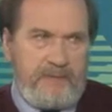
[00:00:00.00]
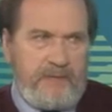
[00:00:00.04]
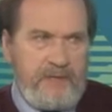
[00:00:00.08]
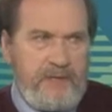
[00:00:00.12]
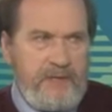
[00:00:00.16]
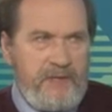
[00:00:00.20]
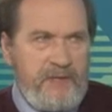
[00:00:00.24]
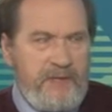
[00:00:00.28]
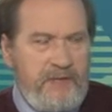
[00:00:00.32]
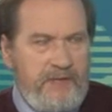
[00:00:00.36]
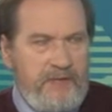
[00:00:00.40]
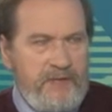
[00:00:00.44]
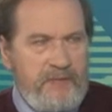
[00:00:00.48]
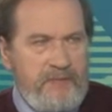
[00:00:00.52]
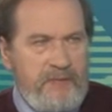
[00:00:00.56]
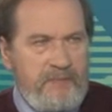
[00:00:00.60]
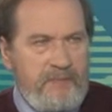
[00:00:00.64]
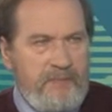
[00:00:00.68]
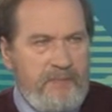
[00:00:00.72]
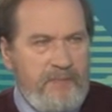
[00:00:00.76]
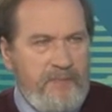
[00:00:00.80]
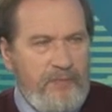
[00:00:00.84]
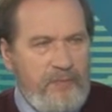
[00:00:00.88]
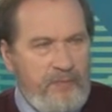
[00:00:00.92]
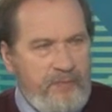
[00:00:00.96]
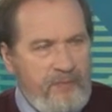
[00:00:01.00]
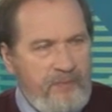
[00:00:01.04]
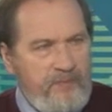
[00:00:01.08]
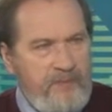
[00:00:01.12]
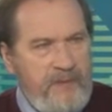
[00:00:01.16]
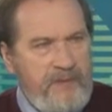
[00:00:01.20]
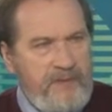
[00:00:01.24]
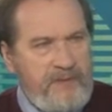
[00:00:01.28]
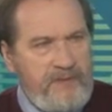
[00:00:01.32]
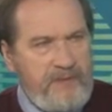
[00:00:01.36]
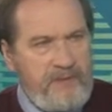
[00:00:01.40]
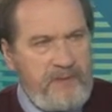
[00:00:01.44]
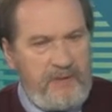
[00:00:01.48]
даже не горком, а обком
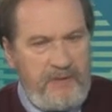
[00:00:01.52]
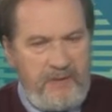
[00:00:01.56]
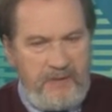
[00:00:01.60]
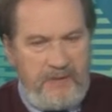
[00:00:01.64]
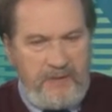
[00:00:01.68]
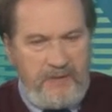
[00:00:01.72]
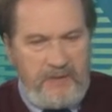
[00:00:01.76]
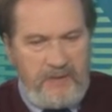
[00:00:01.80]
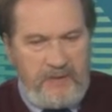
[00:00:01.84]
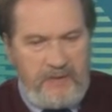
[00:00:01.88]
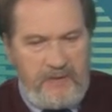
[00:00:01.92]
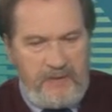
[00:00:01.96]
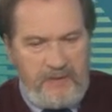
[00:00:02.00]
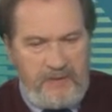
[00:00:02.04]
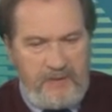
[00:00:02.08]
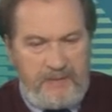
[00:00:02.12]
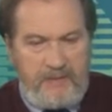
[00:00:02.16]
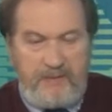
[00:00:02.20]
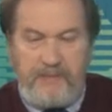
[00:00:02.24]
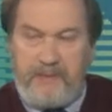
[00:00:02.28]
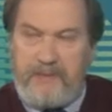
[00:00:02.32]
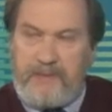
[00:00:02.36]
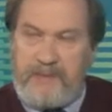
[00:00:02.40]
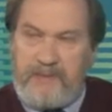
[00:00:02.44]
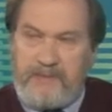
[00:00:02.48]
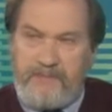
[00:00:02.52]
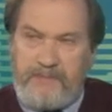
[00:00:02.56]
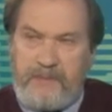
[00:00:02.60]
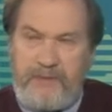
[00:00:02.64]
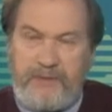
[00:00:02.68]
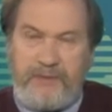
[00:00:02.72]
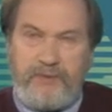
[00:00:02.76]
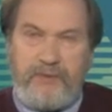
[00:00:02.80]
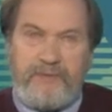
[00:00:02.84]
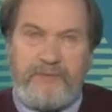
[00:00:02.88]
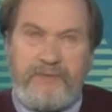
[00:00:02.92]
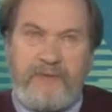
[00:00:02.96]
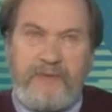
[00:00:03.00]
партии, это как раз
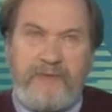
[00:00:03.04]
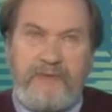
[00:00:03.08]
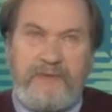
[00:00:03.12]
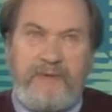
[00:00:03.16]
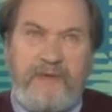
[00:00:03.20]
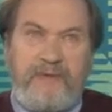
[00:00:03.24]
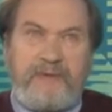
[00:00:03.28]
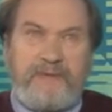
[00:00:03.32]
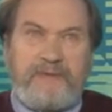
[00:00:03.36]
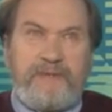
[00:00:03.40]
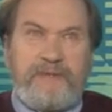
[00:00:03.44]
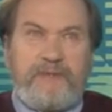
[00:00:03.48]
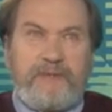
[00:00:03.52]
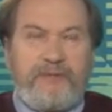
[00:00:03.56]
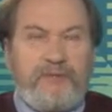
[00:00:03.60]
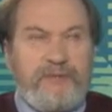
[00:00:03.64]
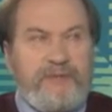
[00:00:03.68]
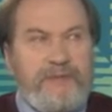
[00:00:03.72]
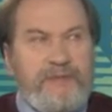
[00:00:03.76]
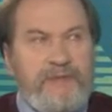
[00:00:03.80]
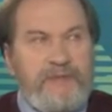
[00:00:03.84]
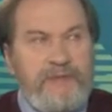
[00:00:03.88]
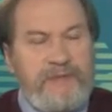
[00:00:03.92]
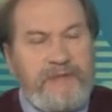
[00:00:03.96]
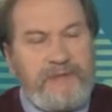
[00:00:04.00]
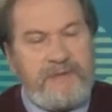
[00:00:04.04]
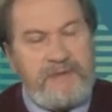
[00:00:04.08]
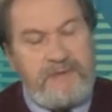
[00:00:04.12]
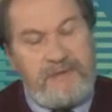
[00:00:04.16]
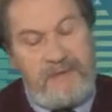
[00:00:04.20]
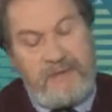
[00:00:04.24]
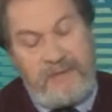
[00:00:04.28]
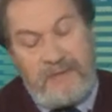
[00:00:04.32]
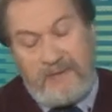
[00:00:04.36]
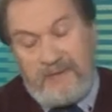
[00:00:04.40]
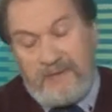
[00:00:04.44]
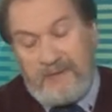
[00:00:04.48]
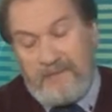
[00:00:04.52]
прошел 24-й съезд
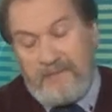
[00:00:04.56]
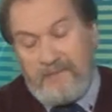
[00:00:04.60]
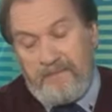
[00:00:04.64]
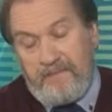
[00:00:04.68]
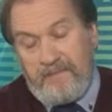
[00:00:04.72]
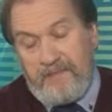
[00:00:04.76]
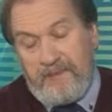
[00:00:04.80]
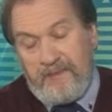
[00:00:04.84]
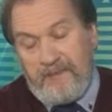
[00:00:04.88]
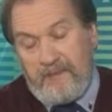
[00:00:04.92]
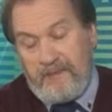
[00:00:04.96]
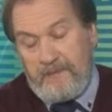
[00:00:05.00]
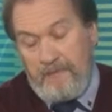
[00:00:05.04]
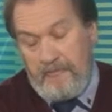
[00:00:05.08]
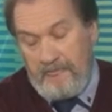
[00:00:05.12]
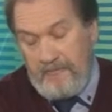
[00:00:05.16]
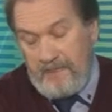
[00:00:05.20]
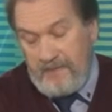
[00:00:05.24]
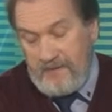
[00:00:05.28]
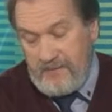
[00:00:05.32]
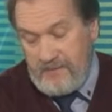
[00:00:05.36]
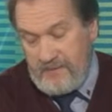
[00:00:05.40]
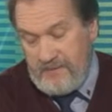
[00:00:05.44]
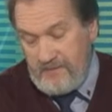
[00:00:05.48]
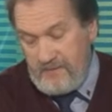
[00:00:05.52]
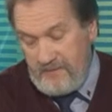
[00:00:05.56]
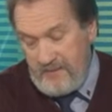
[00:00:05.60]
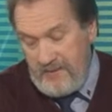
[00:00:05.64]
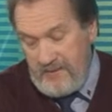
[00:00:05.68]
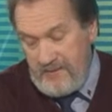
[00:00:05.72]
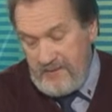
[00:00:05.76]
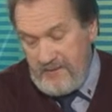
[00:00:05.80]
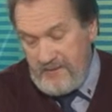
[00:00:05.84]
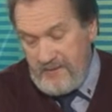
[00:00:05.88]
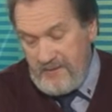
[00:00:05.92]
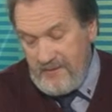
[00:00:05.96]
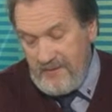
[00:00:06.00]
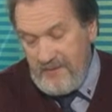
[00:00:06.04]
mm -hmm. значит,
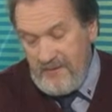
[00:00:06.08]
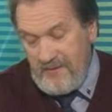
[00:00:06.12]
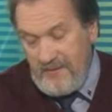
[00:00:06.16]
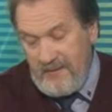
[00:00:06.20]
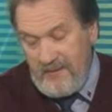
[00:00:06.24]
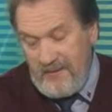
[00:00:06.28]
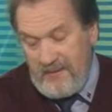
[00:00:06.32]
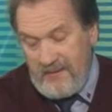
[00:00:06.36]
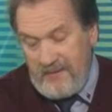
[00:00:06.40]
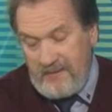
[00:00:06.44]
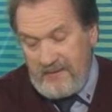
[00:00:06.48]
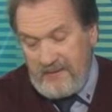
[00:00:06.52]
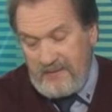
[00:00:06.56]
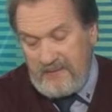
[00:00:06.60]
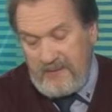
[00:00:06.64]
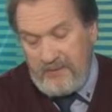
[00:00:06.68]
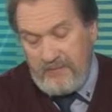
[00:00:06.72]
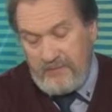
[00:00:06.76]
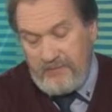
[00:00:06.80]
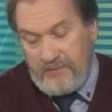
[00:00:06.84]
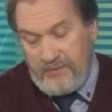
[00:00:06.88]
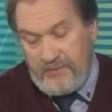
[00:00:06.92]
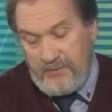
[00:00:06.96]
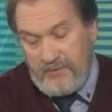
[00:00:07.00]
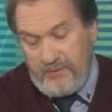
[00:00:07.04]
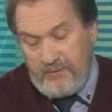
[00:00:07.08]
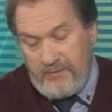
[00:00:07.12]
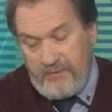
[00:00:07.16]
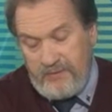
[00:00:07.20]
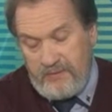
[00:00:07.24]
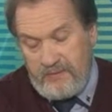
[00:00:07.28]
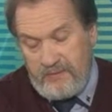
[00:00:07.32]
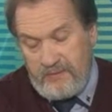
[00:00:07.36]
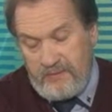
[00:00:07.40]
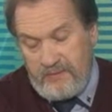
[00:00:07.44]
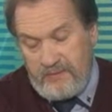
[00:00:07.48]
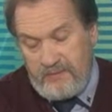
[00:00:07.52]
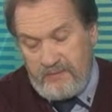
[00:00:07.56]
партии, и там было
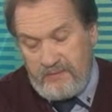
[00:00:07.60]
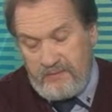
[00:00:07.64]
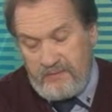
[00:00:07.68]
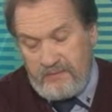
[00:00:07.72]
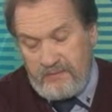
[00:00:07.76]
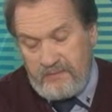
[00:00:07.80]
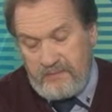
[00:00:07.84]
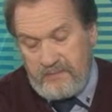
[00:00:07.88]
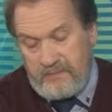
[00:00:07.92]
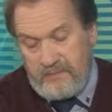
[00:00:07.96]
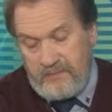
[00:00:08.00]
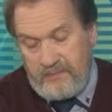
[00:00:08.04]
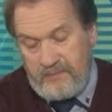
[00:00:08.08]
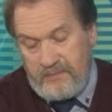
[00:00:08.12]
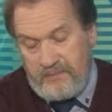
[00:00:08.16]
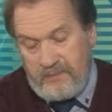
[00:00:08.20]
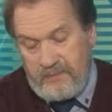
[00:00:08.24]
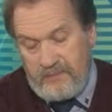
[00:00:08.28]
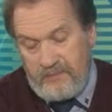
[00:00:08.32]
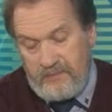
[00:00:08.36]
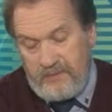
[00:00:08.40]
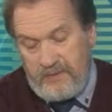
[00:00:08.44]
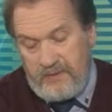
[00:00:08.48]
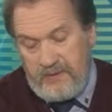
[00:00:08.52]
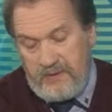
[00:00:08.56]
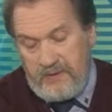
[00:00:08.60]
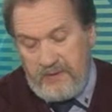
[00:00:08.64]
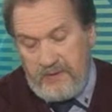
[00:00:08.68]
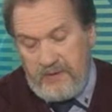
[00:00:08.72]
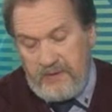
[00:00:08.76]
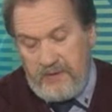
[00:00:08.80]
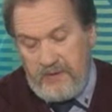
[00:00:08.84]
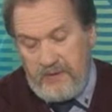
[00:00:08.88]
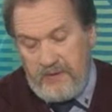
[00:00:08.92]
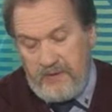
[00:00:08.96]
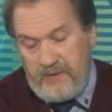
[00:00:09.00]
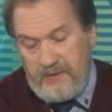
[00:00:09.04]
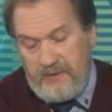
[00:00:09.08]
очень, так сказать, вот,
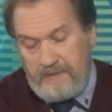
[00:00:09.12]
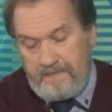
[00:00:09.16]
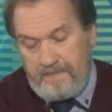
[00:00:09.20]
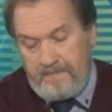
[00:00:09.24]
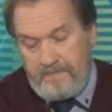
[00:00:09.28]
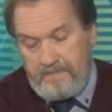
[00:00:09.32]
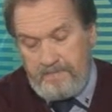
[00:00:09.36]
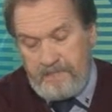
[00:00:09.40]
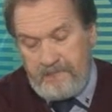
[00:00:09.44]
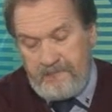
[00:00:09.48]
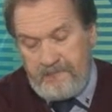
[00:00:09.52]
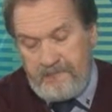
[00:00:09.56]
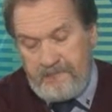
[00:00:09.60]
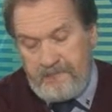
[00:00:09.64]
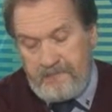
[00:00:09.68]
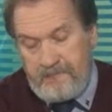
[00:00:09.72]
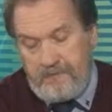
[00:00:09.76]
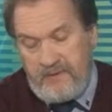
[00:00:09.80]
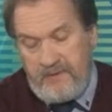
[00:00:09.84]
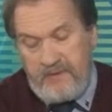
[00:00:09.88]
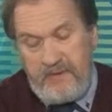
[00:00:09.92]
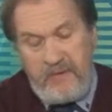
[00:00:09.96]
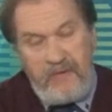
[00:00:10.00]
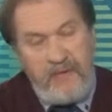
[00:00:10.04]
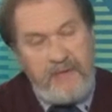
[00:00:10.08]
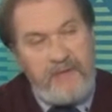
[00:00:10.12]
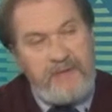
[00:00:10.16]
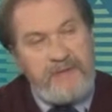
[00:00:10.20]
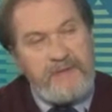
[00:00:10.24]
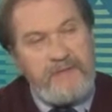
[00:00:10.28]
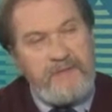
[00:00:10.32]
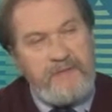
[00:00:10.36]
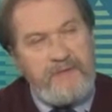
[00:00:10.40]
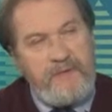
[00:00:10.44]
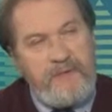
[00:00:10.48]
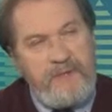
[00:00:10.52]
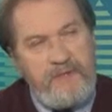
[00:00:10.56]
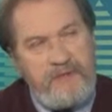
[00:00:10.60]
а, а, постановление о
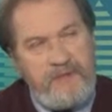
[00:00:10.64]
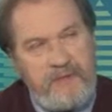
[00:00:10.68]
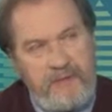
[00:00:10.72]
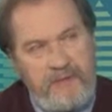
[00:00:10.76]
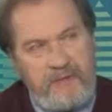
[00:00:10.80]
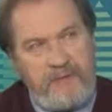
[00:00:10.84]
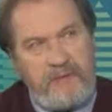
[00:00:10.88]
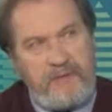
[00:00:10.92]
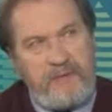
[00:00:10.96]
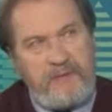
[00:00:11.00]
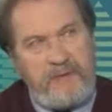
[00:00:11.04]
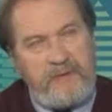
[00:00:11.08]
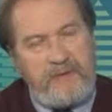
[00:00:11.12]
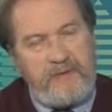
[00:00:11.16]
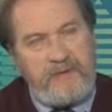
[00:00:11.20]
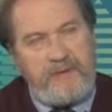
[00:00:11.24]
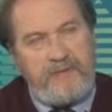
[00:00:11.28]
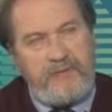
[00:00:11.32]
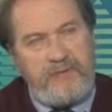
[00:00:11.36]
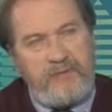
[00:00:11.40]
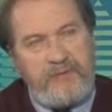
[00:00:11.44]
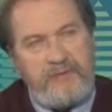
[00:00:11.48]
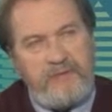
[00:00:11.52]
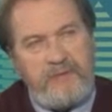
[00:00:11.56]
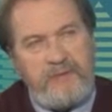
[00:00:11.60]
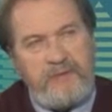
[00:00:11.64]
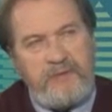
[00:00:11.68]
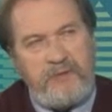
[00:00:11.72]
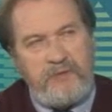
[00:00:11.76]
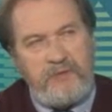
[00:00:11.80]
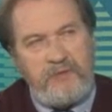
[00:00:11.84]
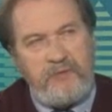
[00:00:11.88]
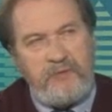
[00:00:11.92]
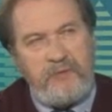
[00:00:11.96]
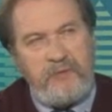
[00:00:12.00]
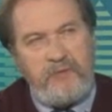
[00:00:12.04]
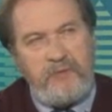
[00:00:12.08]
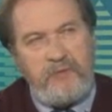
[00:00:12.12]
развитии традиционной
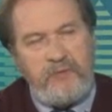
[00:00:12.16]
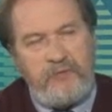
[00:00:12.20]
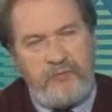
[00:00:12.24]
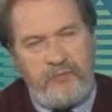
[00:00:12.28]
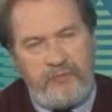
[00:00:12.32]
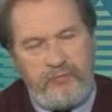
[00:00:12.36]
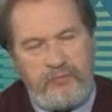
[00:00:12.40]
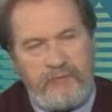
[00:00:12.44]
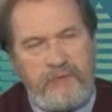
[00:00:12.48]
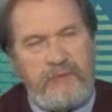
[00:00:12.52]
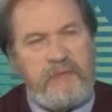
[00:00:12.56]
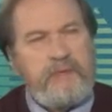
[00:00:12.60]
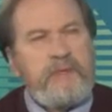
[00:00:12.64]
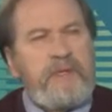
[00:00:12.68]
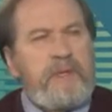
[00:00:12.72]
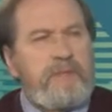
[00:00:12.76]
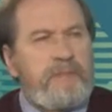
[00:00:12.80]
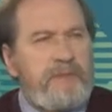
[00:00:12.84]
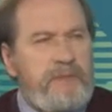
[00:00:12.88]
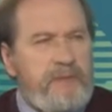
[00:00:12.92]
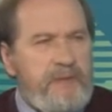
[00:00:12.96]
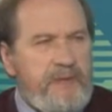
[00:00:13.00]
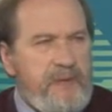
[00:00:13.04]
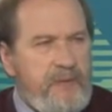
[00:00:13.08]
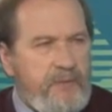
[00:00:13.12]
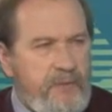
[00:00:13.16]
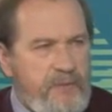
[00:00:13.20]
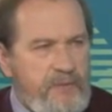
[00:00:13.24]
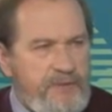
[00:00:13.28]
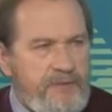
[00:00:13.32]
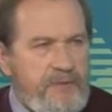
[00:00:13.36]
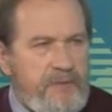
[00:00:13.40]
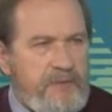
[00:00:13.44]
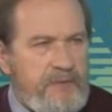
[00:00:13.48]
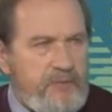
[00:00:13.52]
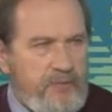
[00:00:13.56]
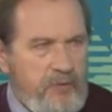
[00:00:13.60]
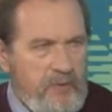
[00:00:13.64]
народной культуры и как бы
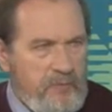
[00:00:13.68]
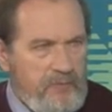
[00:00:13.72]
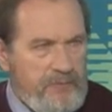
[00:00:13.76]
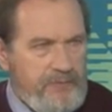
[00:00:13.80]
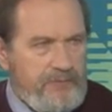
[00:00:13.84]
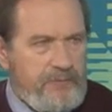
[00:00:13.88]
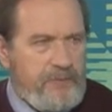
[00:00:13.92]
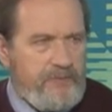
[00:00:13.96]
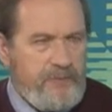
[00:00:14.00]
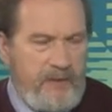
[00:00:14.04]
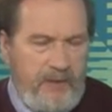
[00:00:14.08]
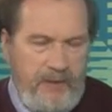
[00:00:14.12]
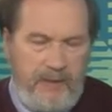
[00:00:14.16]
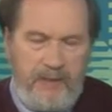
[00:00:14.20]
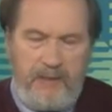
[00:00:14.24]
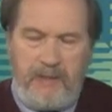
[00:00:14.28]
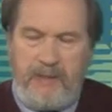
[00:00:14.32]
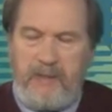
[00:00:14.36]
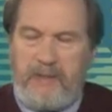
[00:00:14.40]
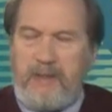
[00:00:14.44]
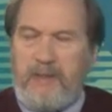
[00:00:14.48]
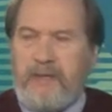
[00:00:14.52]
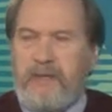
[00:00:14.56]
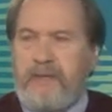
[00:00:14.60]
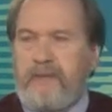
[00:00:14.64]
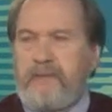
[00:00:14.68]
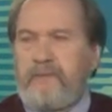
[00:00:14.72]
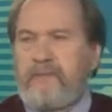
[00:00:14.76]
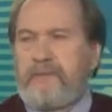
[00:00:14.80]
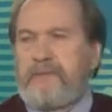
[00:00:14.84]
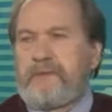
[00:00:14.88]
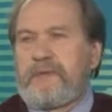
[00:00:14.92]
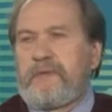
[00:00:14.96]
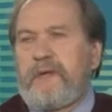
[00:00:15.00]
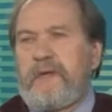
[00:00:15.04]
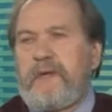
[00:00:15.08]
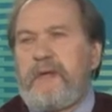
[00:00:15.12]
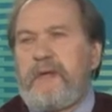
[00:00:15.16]
ремесел, промыслов. А, вот.